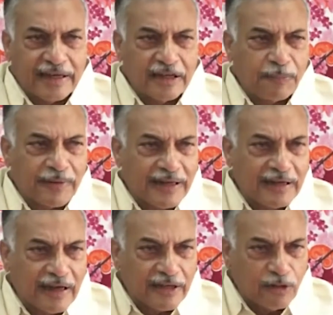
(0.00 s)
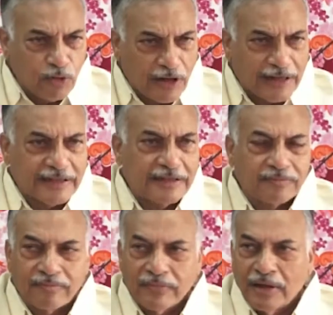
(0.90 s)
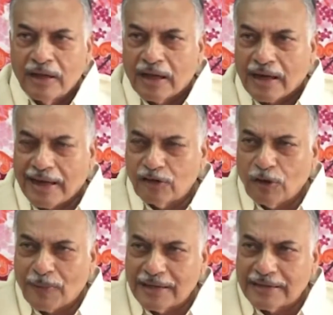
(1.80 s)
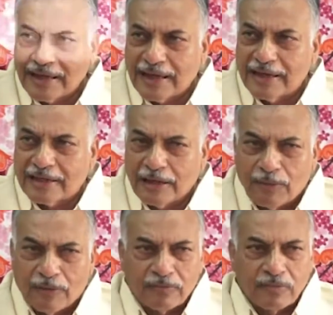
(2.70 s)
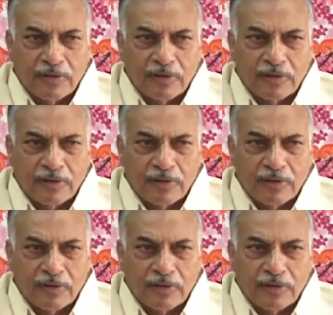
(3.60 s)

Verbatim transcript: గారిది పటేల్ గారిది గుజరాతీ రాజగోపాలాచారి గారిది తమిళం